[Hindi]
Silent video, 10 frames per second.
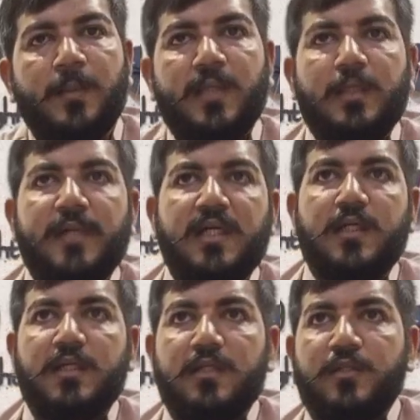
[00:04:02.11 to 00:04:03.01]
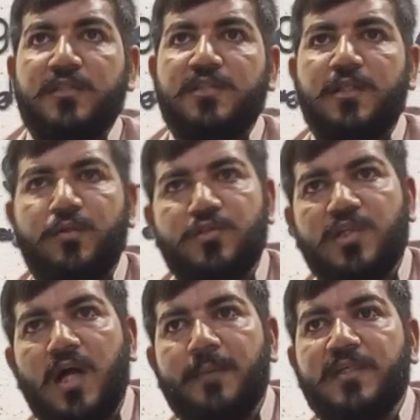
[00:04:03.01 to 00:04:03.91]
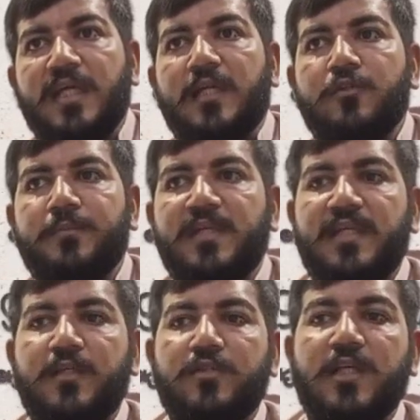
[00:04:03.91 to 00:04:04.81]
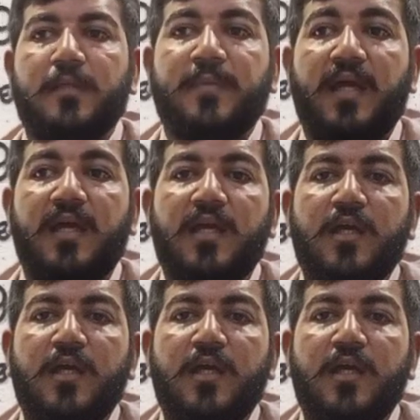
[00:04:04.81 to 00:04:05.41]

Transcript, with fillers: मतलब अगर किसी ने कुछ काम किया ना तो मेरा ये होता है कि मैं